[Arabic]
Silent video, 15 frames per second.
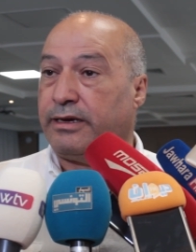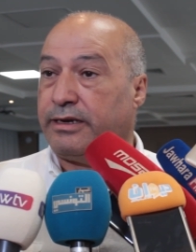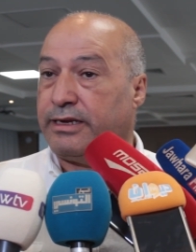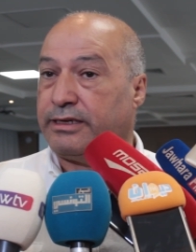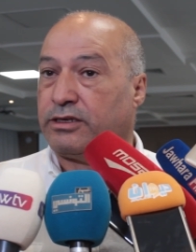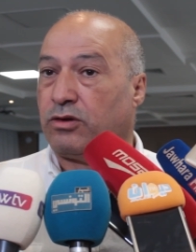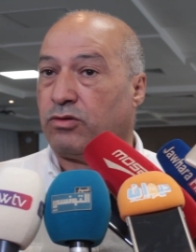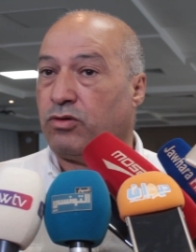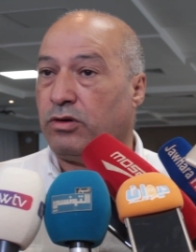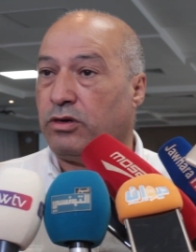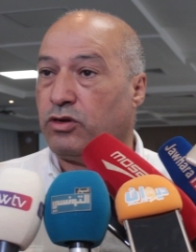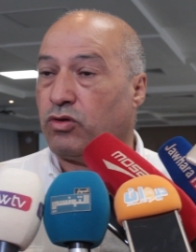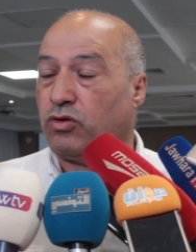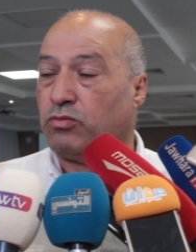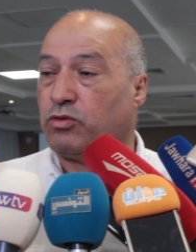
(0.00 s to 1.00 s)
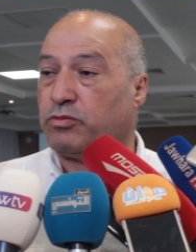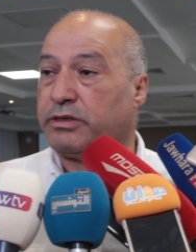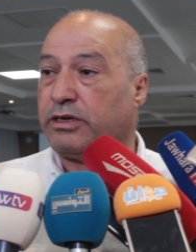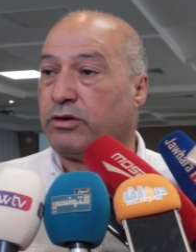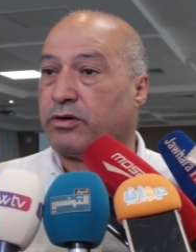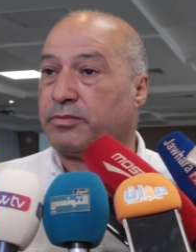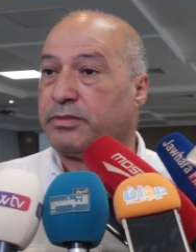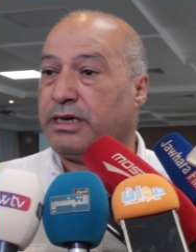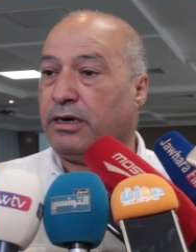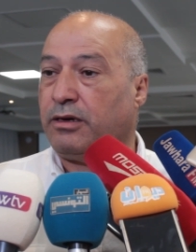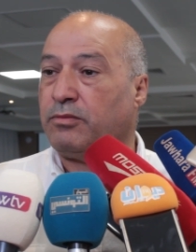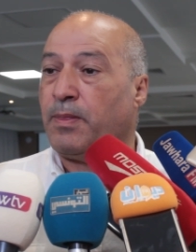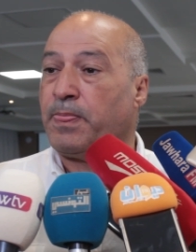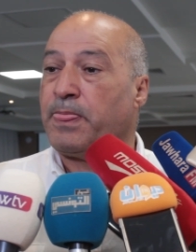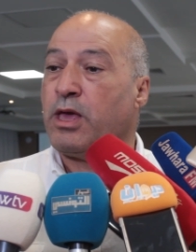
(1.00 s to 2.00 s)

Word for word: الناس الكل يقوموا بالدور نتاعهم